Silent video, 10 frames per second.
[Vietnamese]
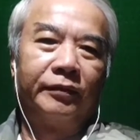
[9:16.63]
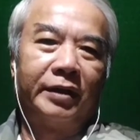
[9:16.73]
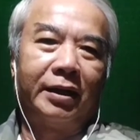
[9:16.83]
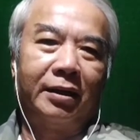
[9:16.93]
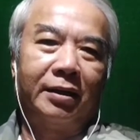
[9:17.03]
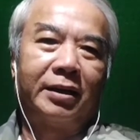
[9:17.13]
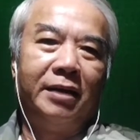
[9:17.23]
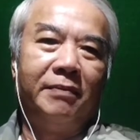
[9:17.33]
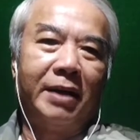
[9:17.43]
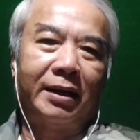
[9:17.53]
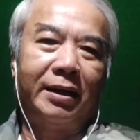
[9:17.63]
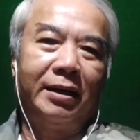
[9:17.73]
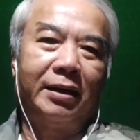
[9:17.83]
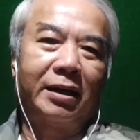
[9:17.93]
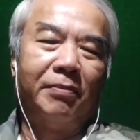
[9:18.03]
thì khi mà cái
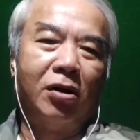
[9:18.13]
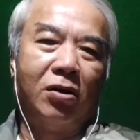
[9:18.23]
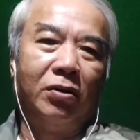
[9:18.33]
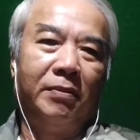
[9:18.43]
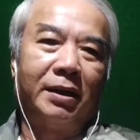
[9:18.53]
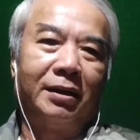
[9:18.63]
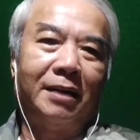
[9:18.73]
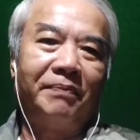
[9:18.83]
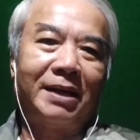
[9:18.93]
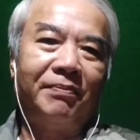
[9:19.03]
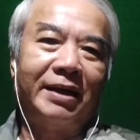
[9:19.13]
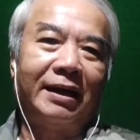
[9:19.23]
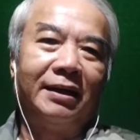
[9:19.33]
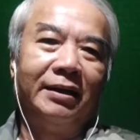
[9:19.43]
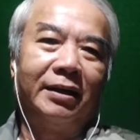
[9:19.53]
cái mồ hôi mà nó lấm tấm ra
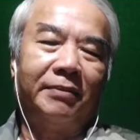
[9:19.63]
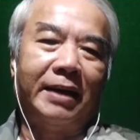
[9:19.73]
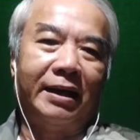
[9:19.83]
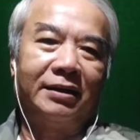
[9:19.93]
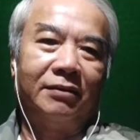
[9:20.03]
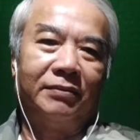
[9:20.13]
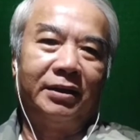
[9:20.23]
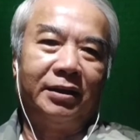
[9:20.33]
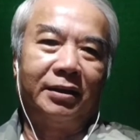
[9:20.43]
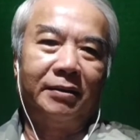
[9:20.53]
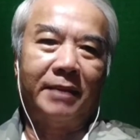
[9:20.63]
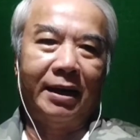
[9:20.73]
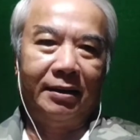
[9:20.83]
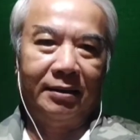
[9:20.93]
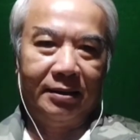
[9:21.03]
cái lưng các bạn xong á, thì các
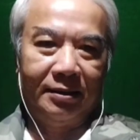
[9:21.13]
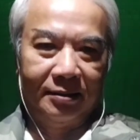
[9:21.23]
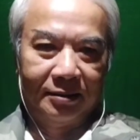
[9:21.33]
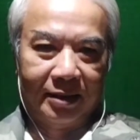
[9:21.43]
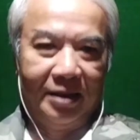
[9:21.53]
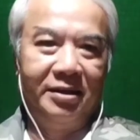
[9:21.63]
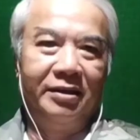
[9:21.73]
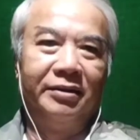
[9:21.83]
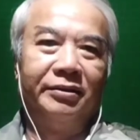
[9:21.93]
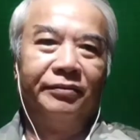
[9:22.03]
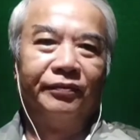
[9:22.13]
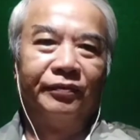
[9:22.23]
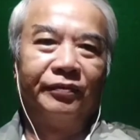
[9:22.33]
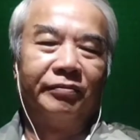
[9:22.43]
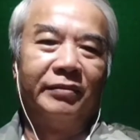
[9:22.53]
bạn nghỉ
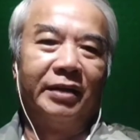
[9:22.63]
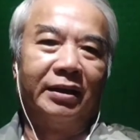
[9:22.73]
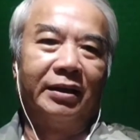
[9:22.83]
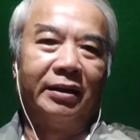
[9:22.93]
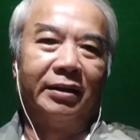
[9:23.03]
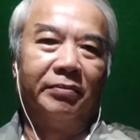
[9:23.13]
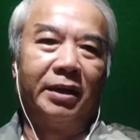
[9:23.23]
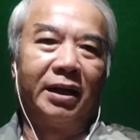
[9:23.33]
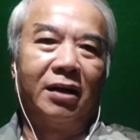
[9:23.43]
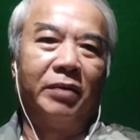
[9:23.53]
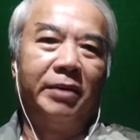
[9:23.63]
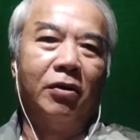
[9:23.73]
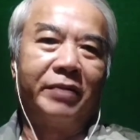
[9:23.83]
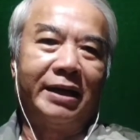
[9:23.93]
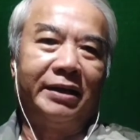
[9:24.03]
mình à, mình không có đi
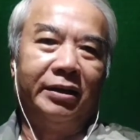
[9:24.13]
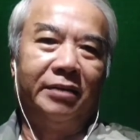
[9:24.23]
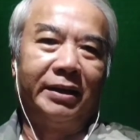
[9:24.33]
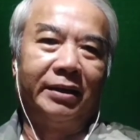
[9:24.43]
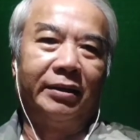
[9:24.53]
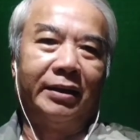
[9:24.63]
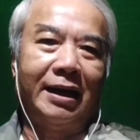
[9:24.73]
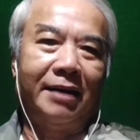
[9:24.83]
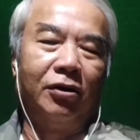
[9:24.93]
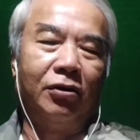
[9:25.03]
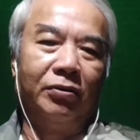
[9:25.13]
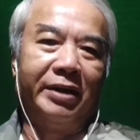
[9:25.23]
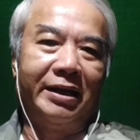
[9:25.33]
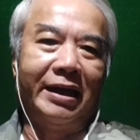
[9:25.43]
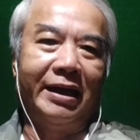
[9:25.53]
bộ nhanh nữa mình thả bộ
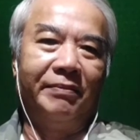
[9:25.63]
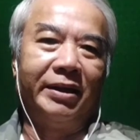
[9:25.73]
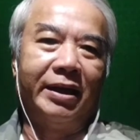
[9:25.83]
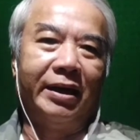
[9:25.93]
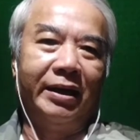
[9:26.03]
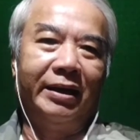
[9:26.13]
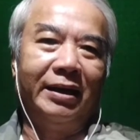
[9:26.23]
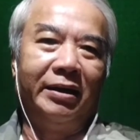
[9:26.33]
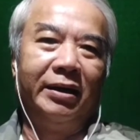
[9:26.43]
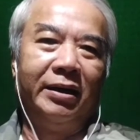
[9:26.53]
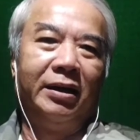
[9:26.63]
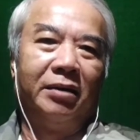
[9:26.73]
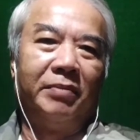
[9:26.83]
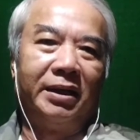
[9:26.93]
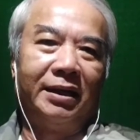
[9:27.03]
nhẹ nhẹ mình về hay là
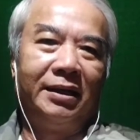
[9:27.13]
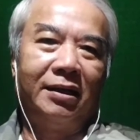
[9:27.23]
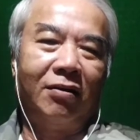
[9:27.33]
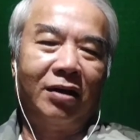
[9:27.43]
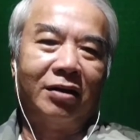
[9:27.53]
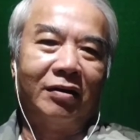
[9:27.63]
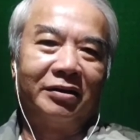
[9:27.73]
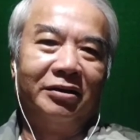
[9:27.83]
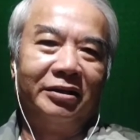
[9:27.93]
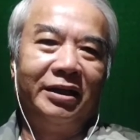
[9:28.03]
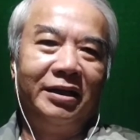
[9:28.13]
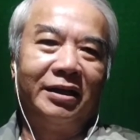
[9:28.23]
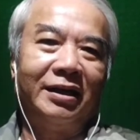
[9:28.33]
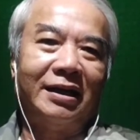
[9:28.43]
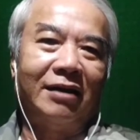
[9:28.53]
mình tính toán cái đoạn đường đi như
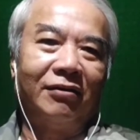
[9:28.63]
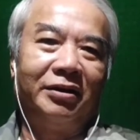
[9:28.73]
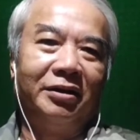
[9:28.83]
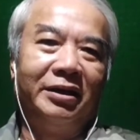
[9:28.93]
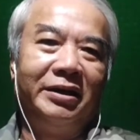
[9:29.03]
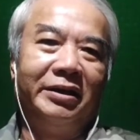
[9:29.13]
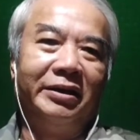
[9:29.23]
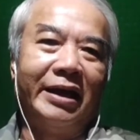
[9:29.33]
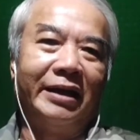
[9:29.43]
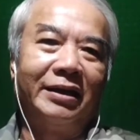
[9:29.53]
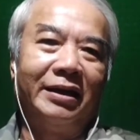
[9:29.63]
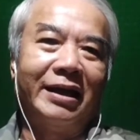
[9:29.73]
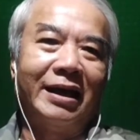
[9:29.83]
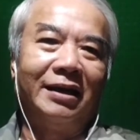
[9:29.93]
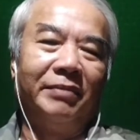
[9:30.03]
thế nào nó vừa đi vừa về tới
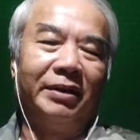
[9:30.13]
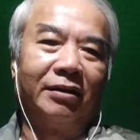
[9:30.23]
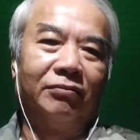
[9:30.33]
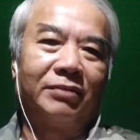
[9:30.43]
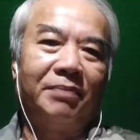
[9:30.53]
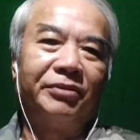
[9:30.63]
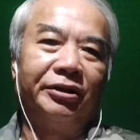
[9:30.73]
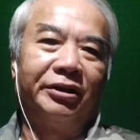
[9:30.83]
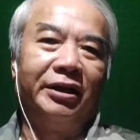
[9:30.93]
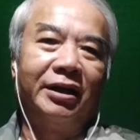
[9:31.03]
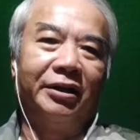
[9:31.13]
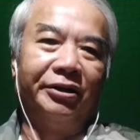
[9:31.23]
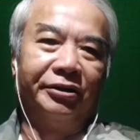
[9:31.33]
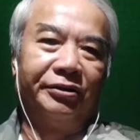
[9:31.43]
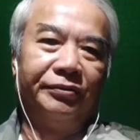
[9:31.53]
nhà là mình cũng tắm rửa nghỉ ngơi được